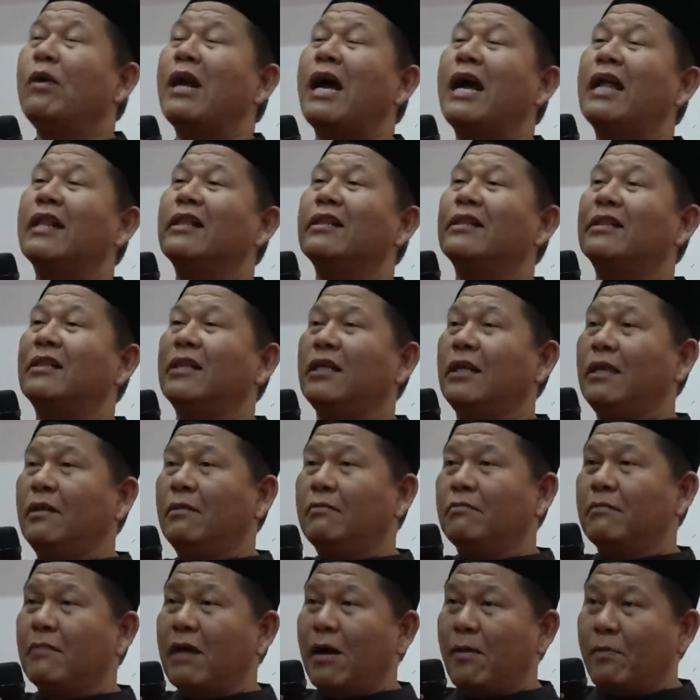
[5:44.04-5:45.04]

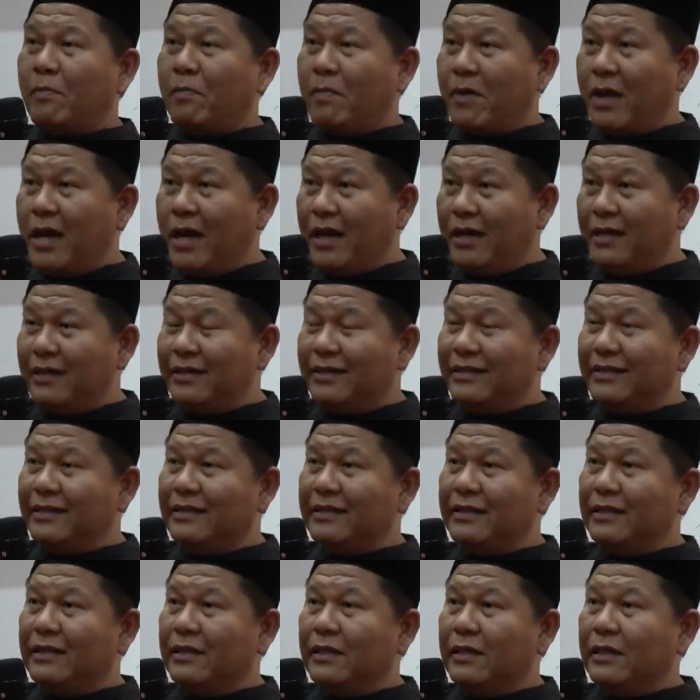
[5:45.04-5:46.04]
Nanti Bapak
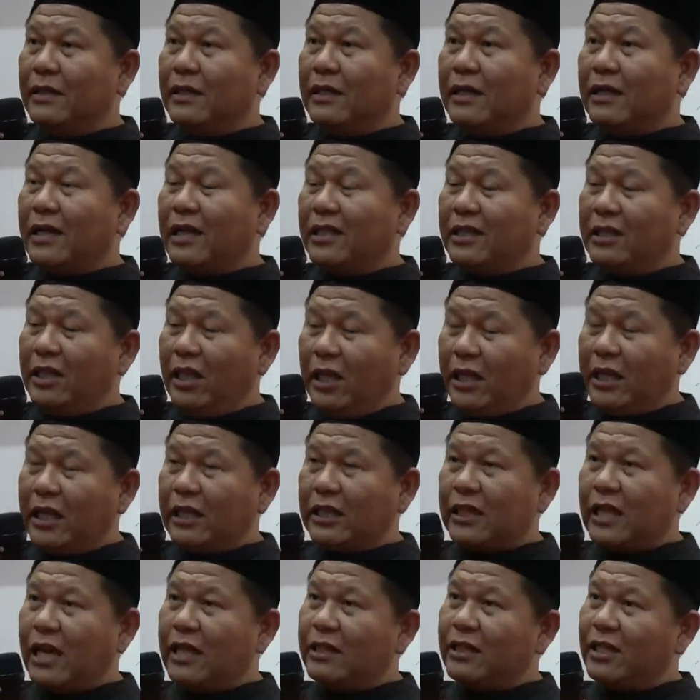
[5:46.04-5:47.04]

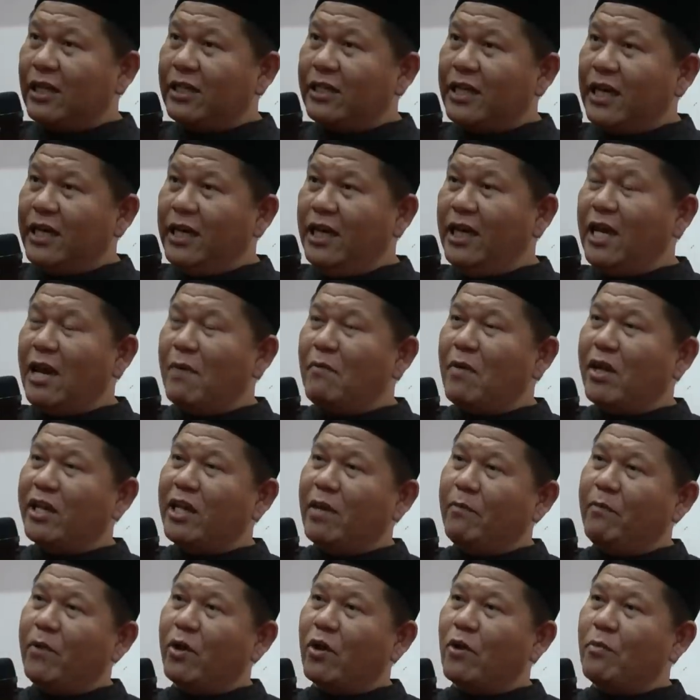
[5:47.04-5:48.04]
ketika telah terjadi
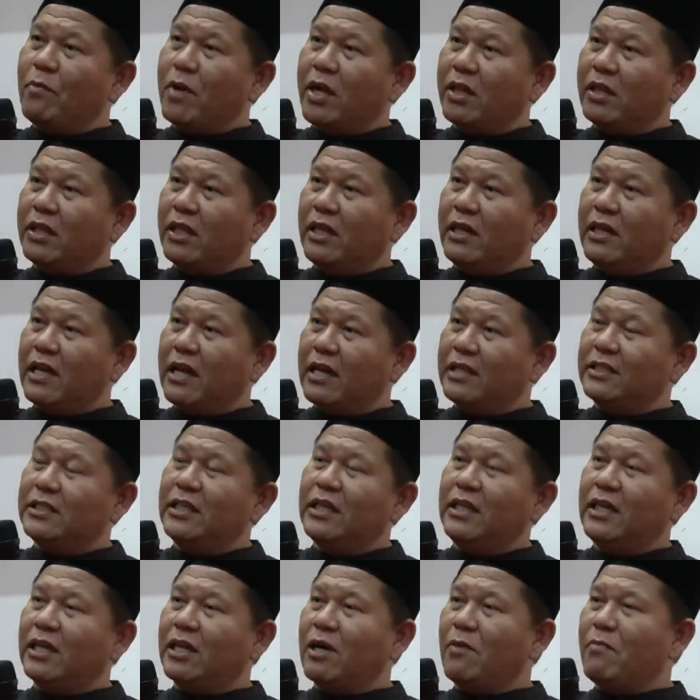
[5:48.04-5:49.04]
namanya mi'raj batin dari
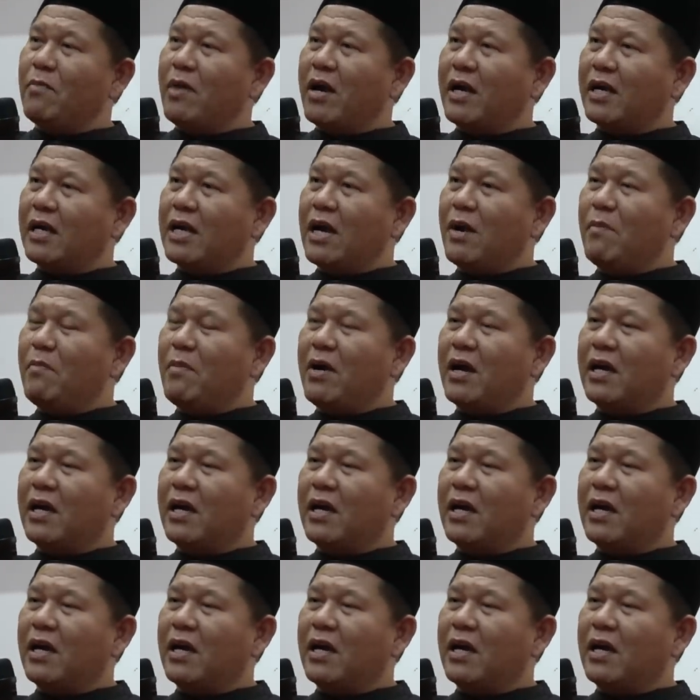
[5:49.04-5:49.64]
sini ke Makkah,